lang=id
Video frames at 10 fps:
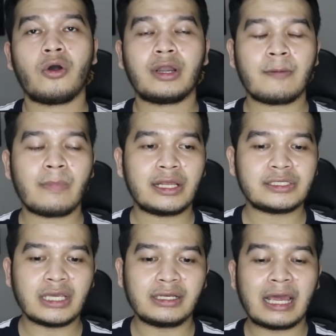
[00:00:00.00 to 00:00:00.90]
oleh
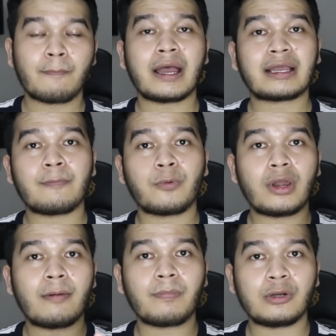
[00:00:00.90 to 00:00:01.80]
Malaysia dengan pakai
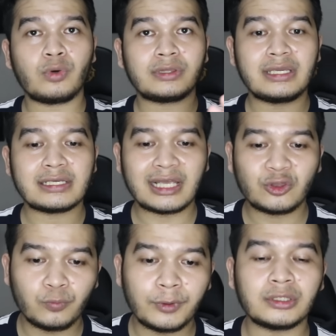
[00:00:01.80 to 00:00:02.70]
pola
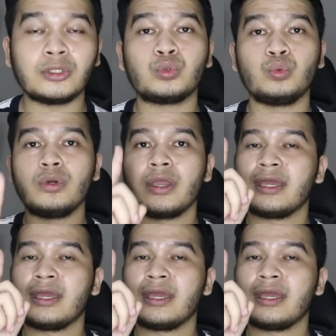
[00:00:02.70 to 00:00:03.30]
4-2-3-1 pun tentu